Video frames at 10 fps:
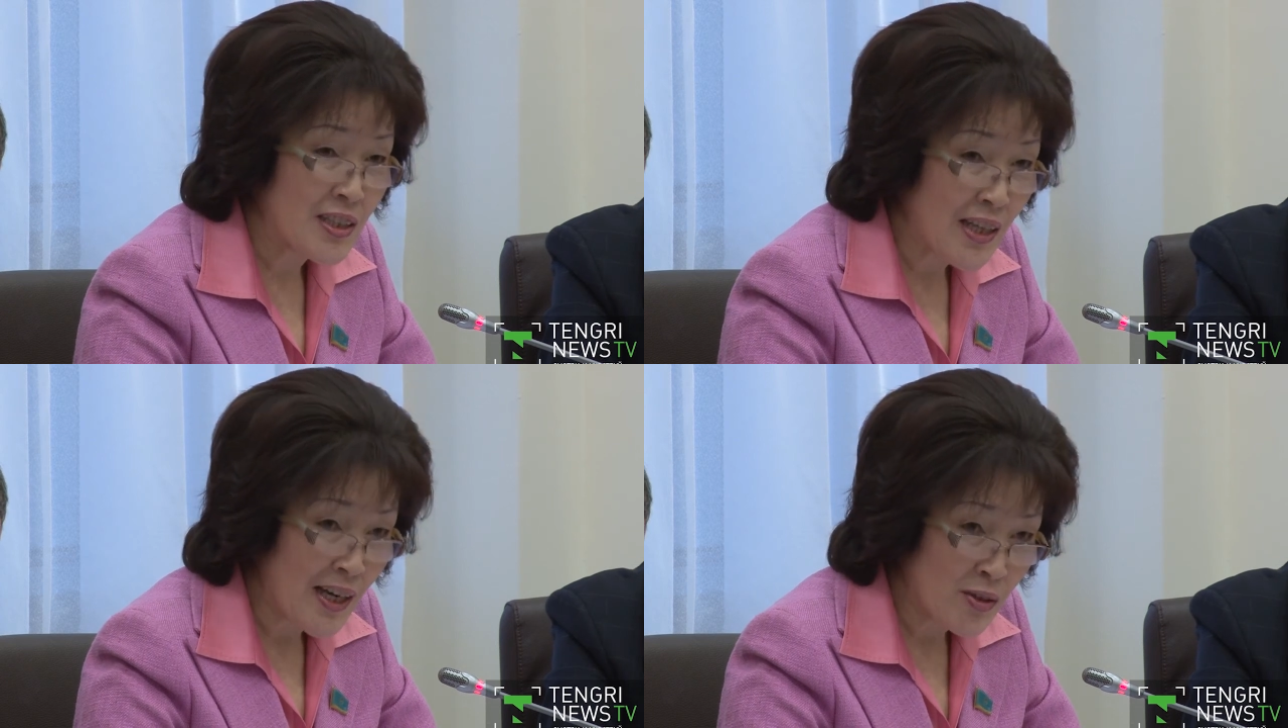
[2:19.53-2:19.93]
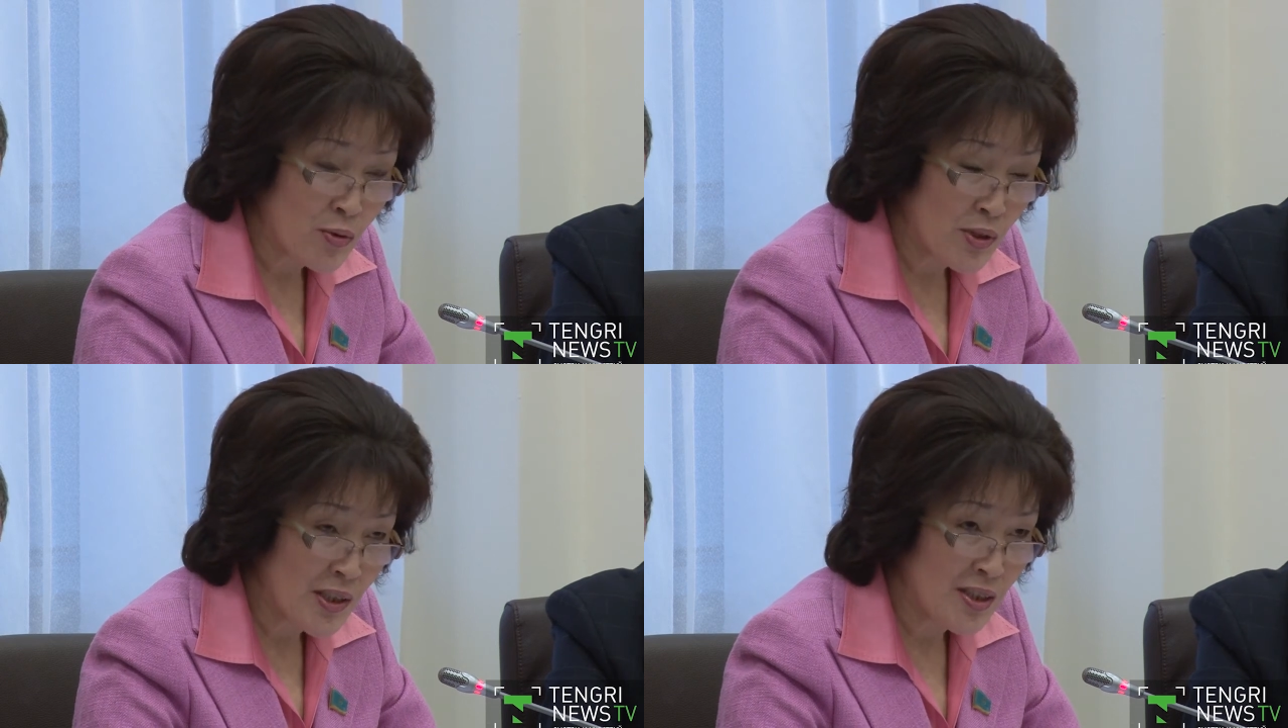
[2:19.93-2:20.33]

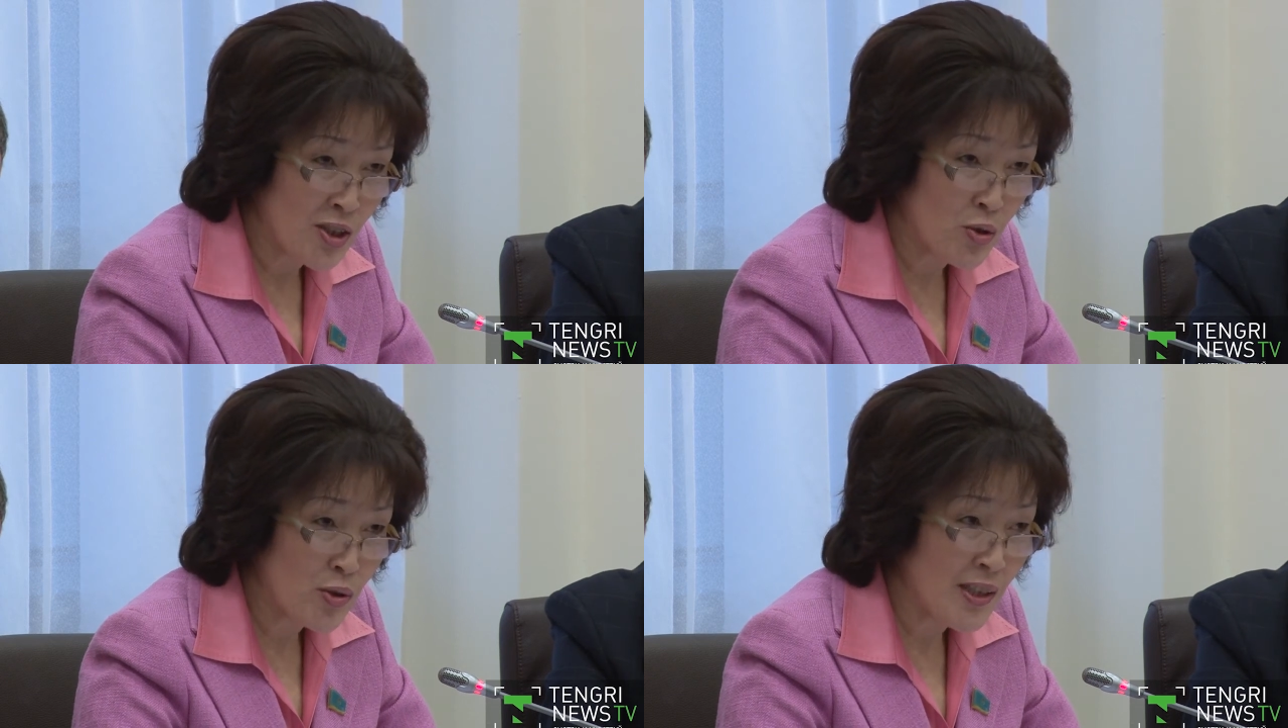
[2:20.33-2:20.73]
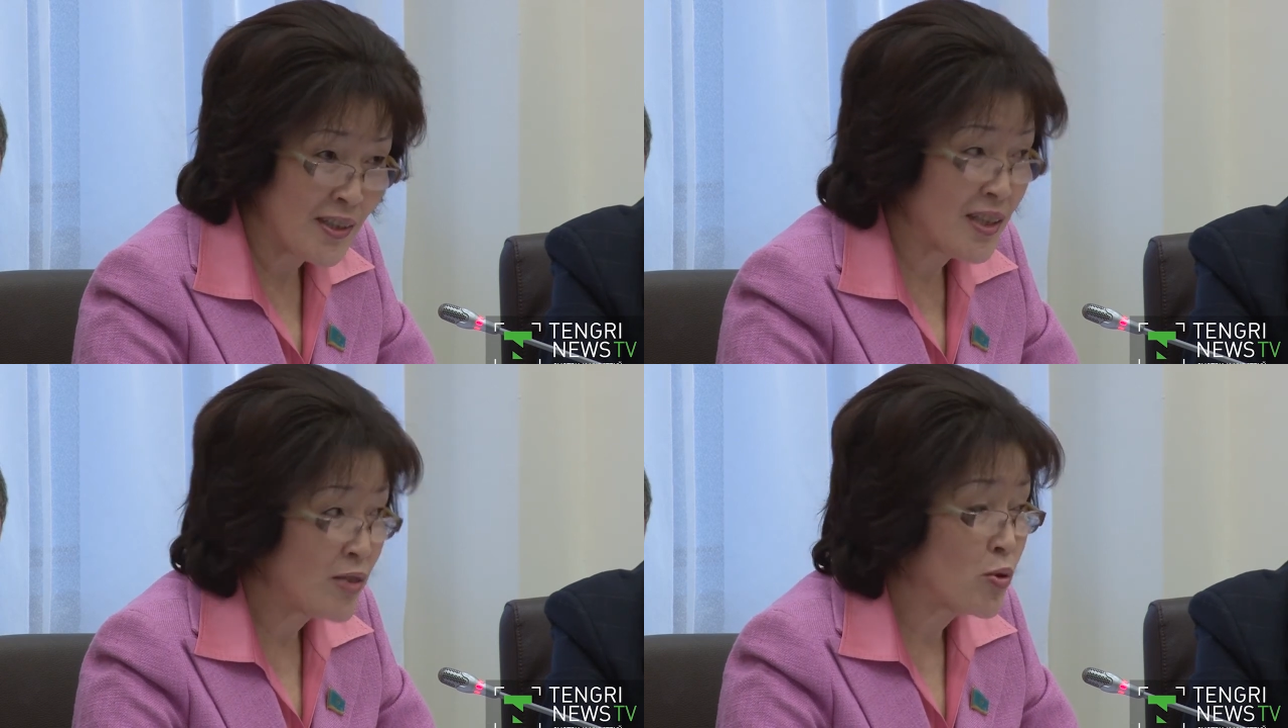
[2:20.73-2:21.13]
одну тысячу
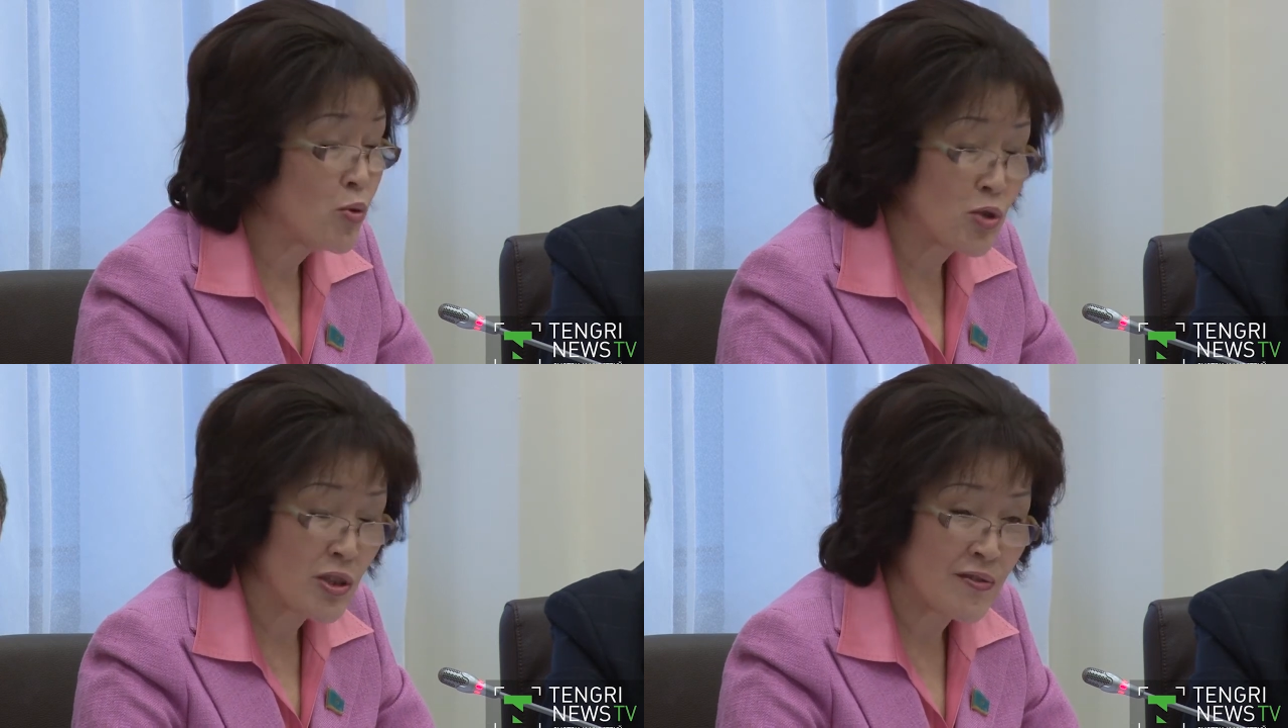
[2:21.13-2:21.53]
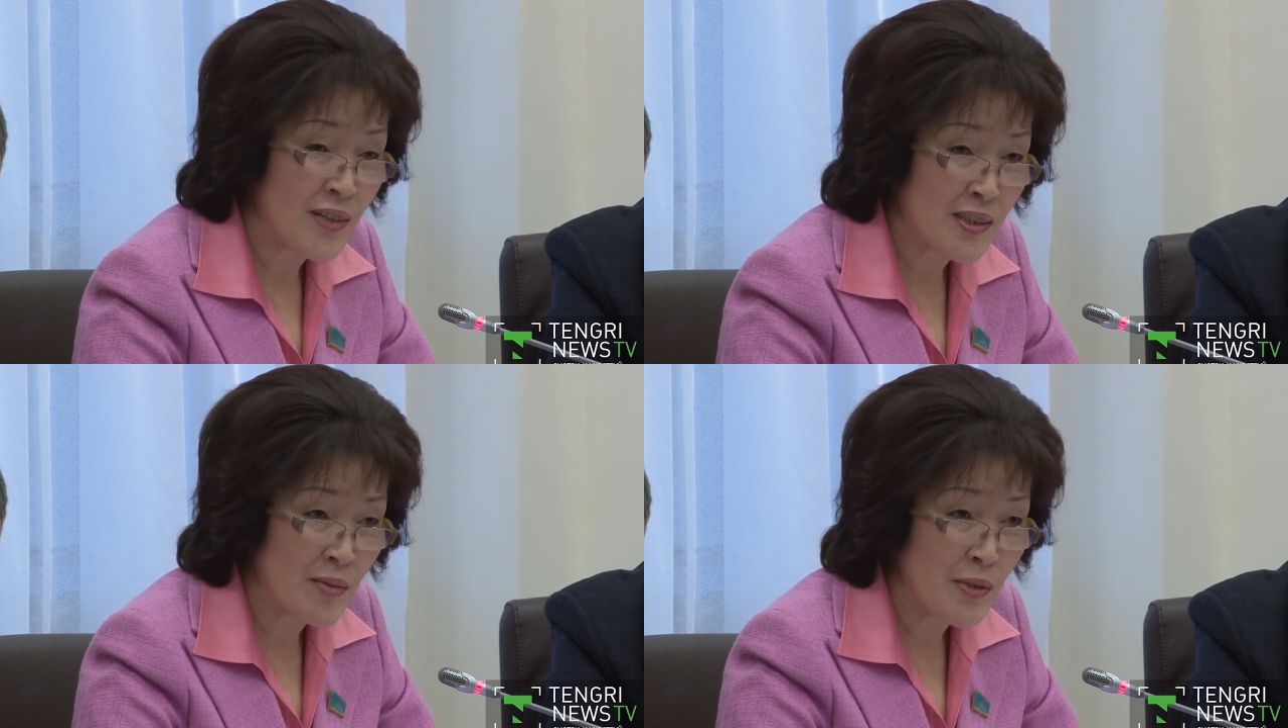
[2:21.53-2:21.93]
тенге, то уже в
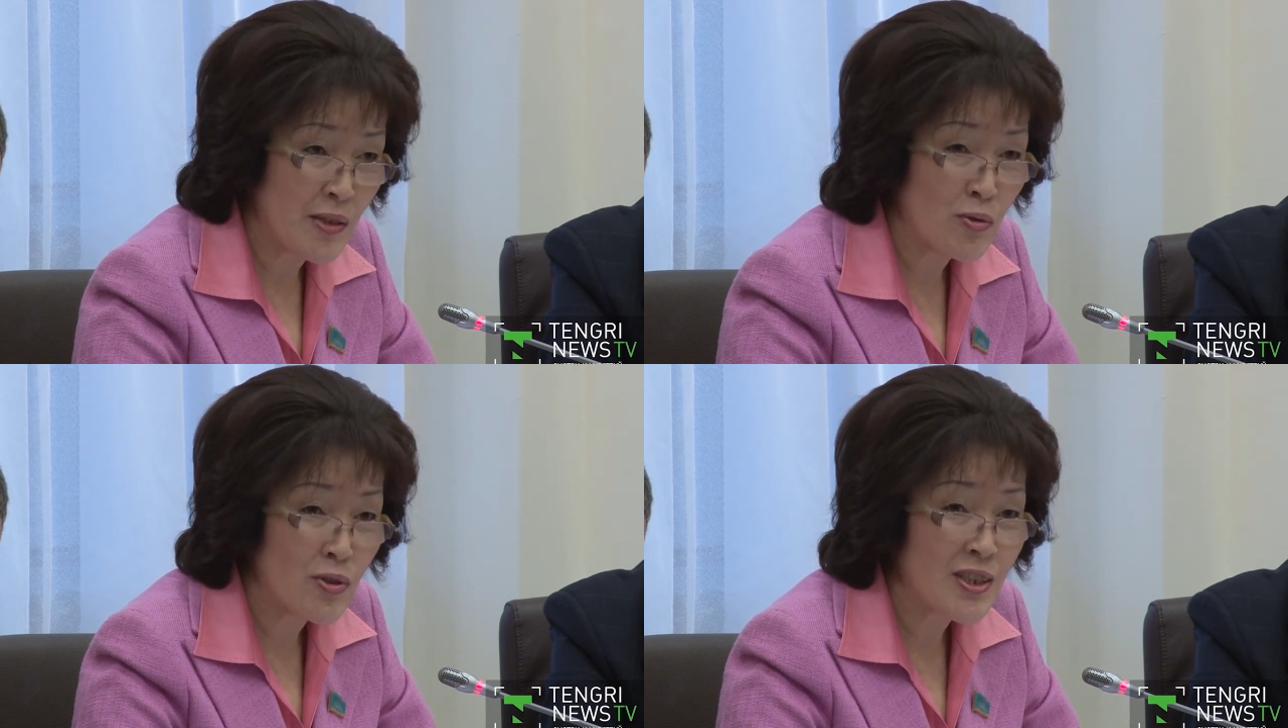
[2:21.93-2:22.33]
этом году